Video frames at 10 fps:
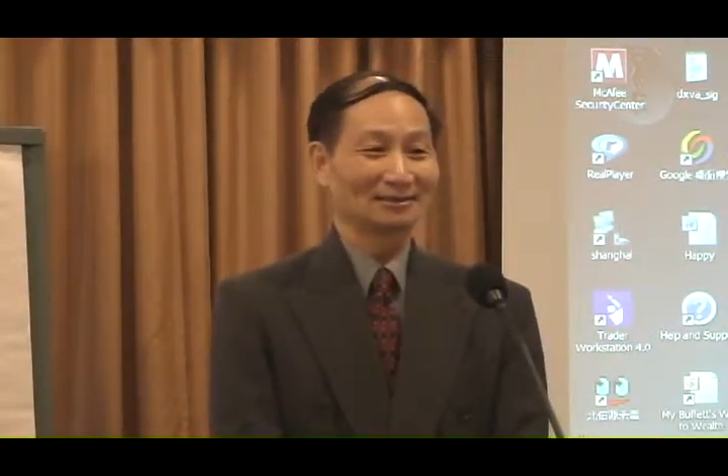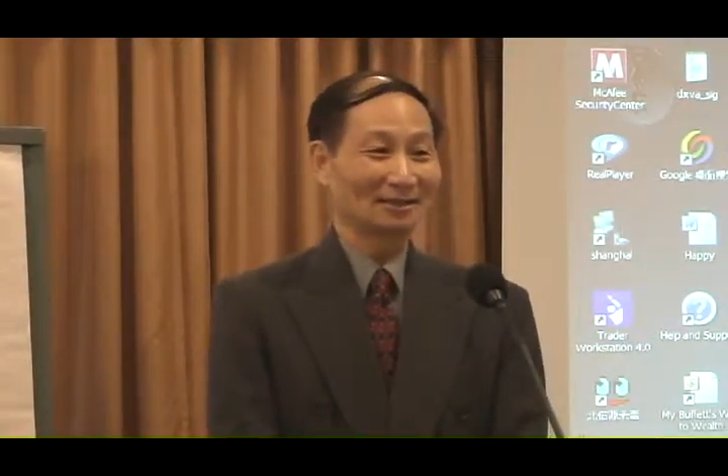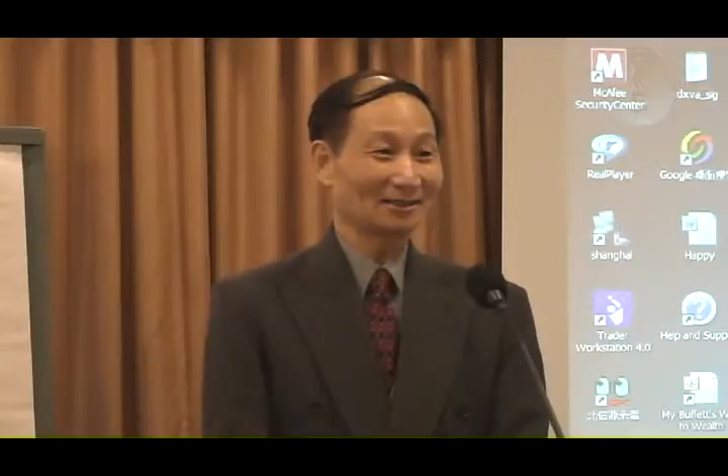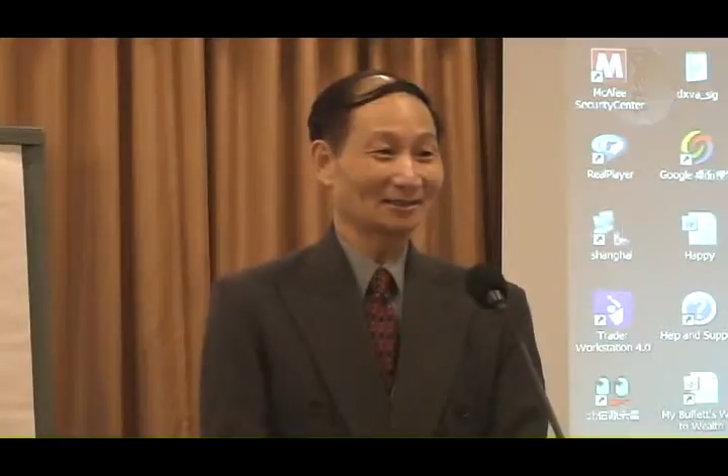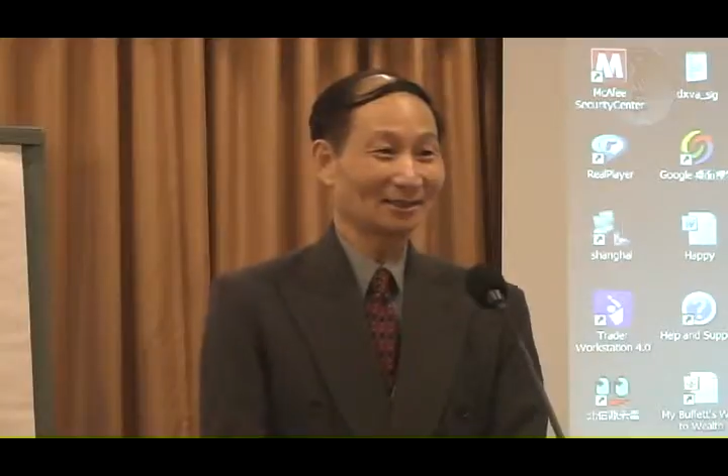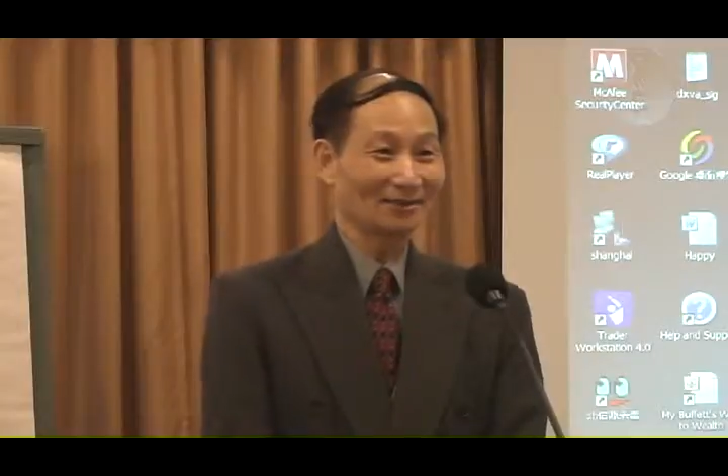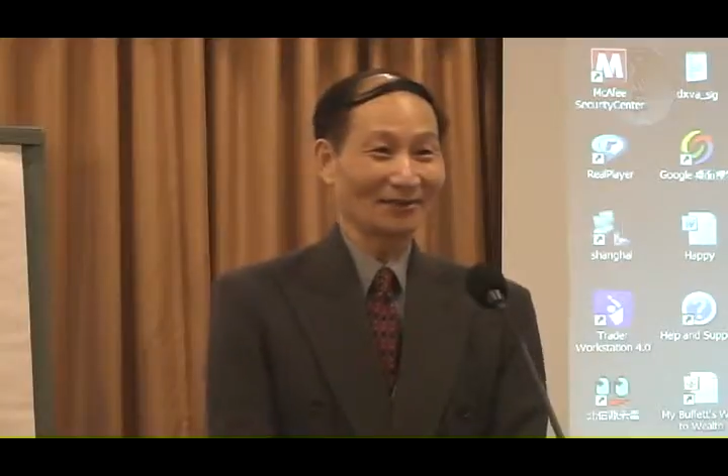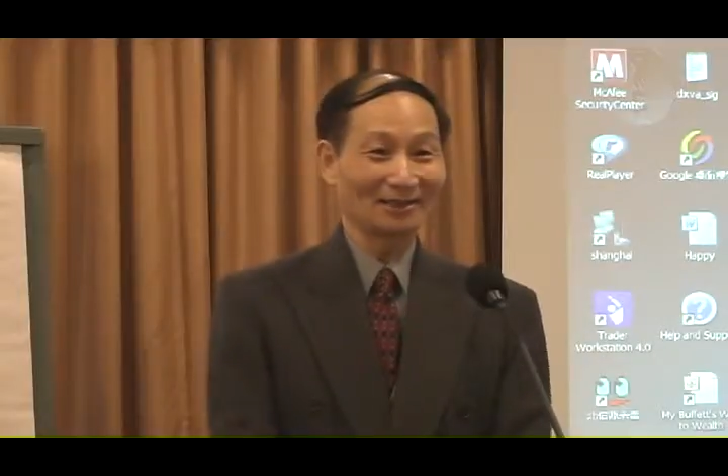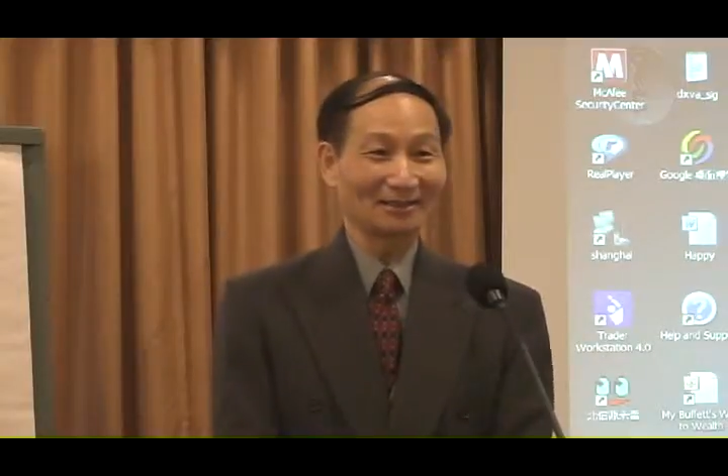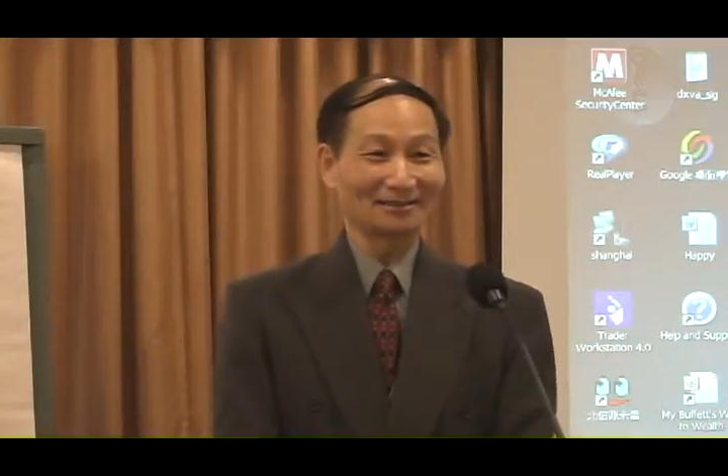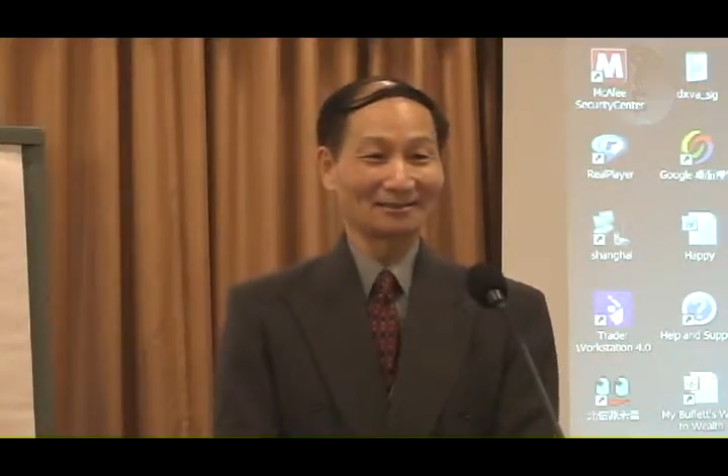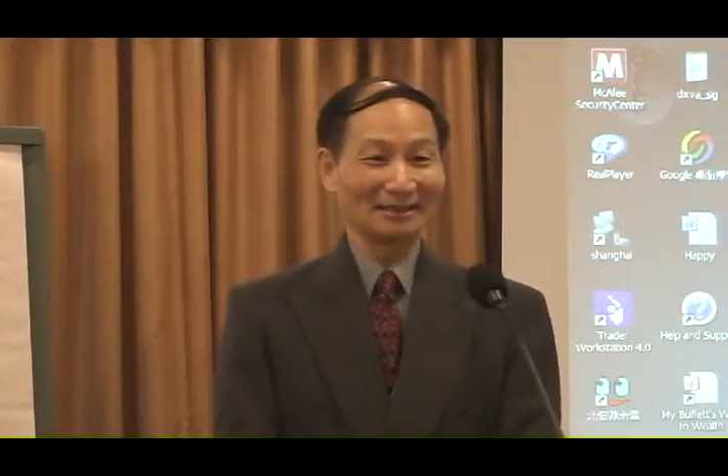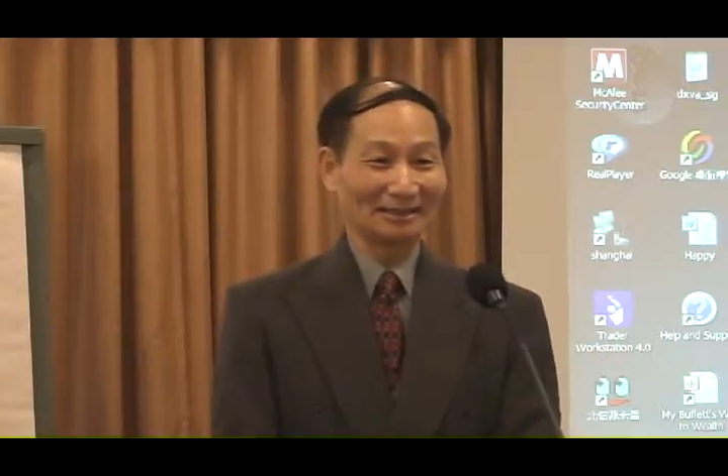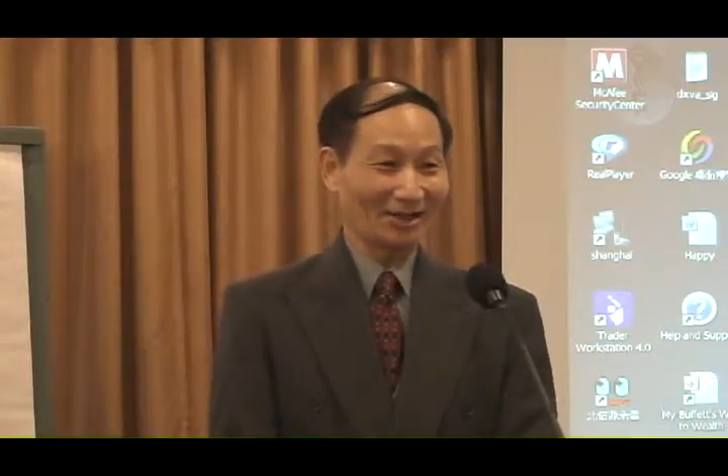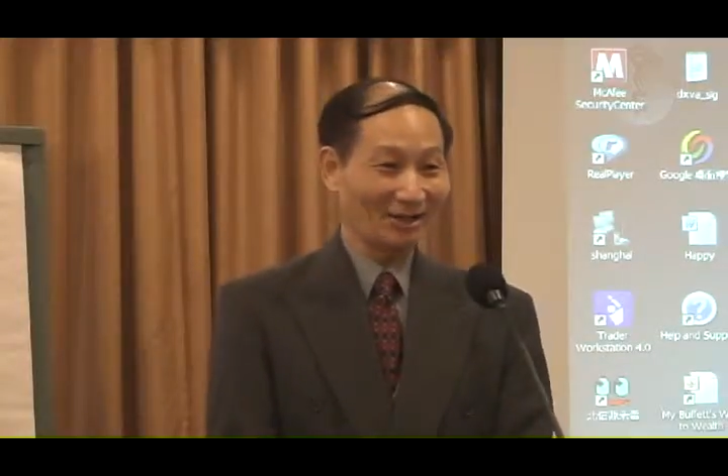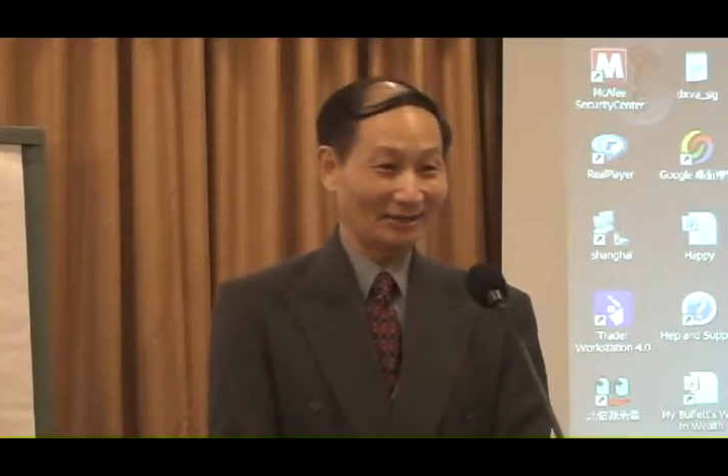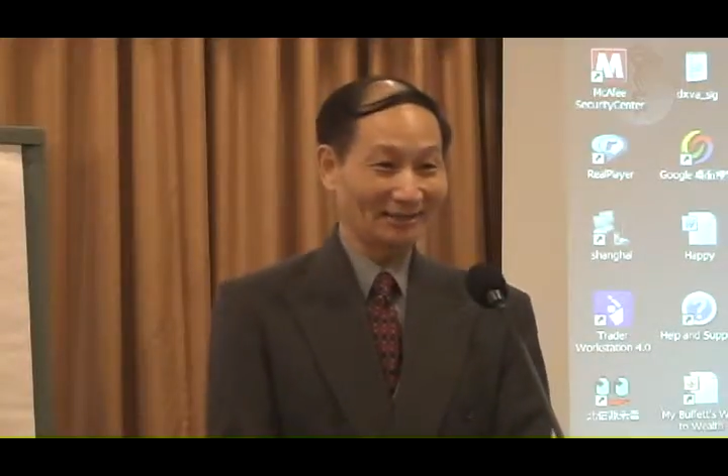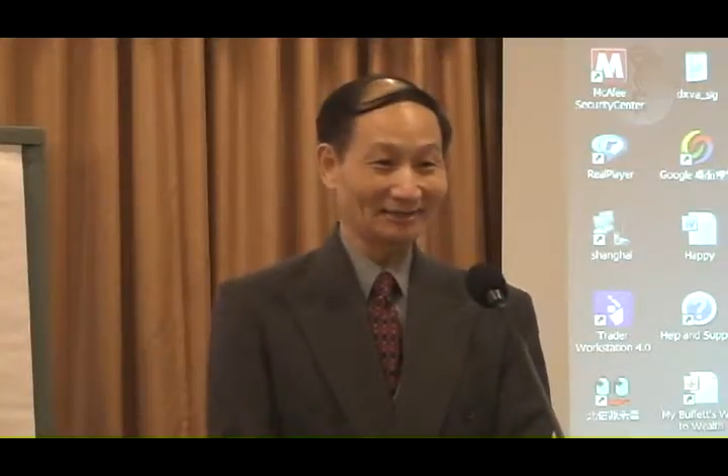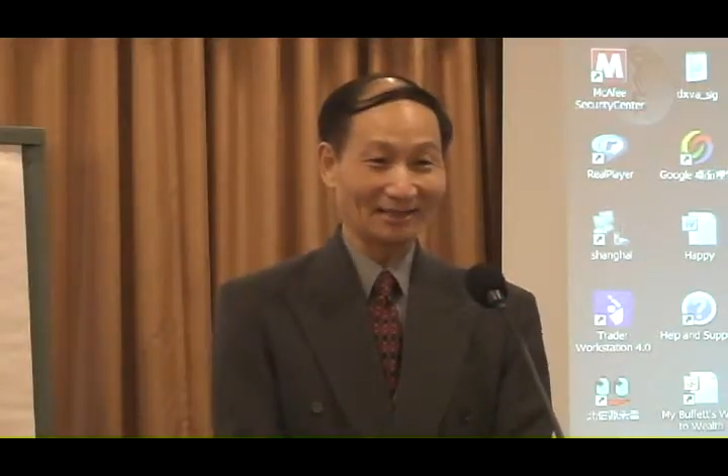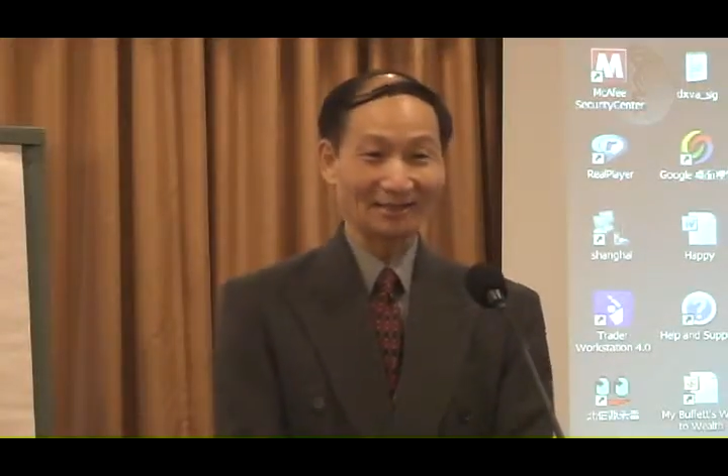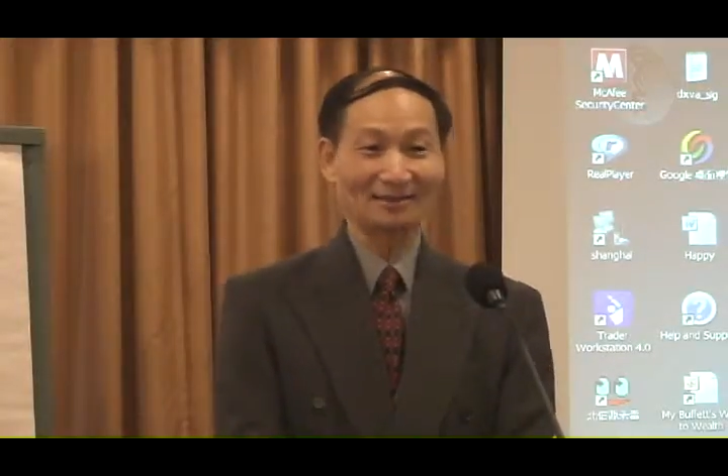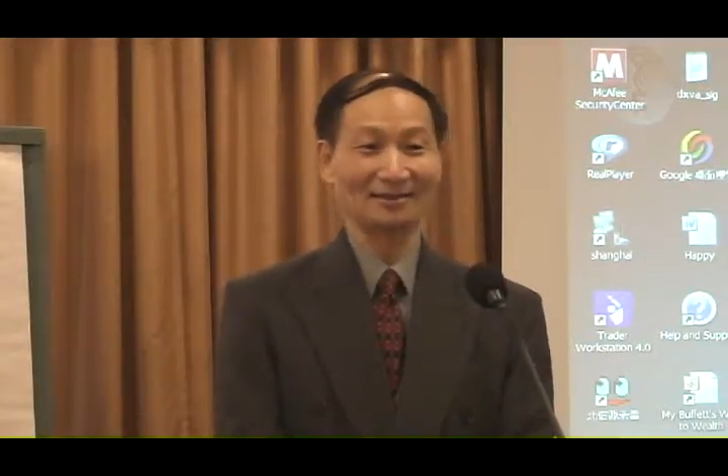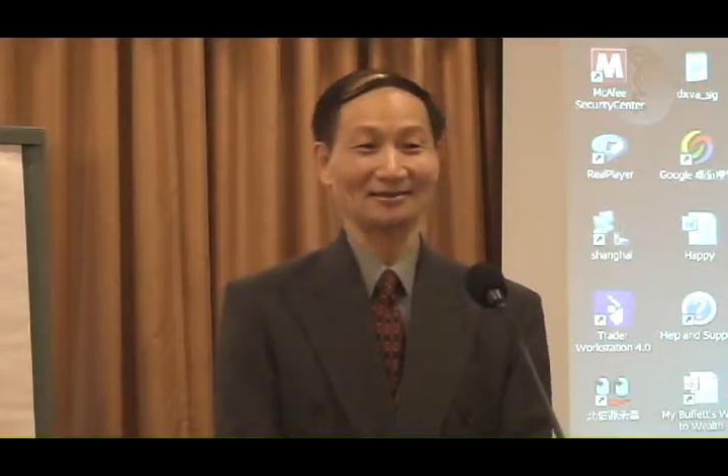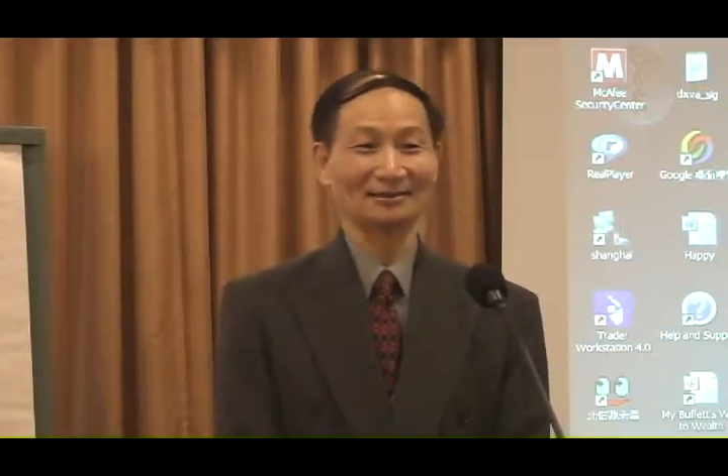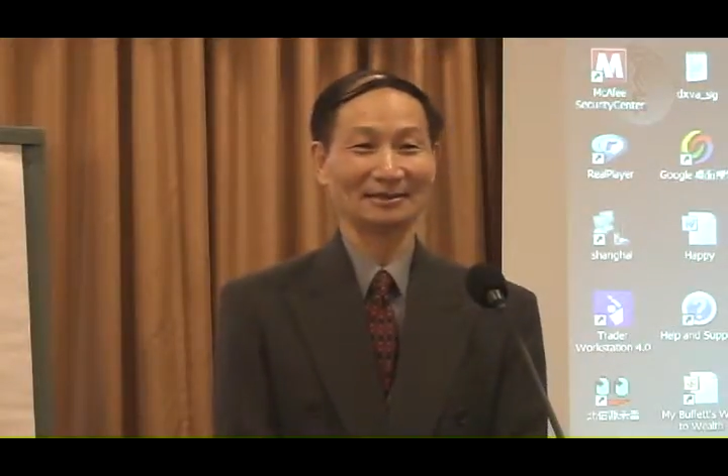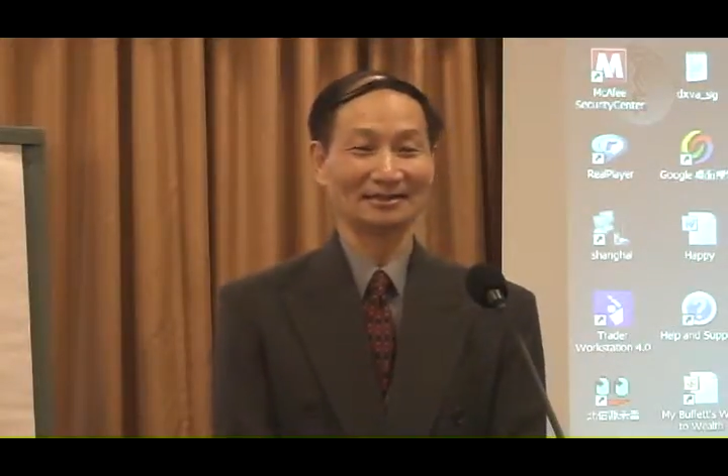这个社团呢是零二年成立的，